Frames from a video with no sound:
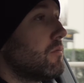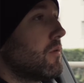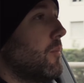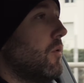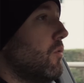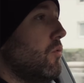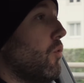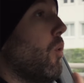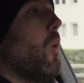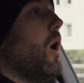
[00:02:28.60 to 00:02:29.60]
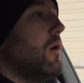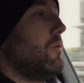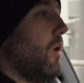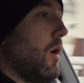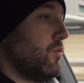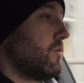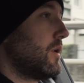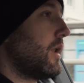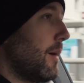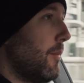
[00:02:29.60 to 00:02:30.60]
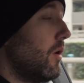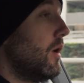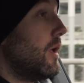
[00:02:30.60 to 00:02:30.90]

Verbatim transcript: vraiment le roi de la route, clairement,